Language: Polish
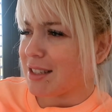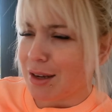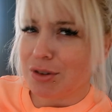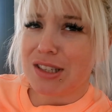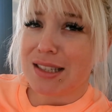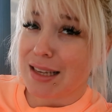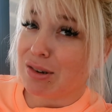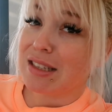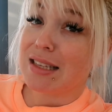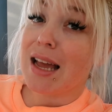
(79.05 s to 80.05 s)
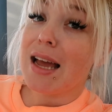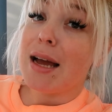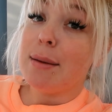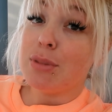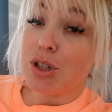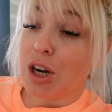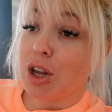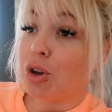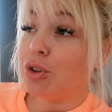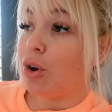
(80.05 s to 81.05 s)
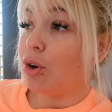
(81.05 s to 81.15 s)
cały czas, cały czas przyklejony.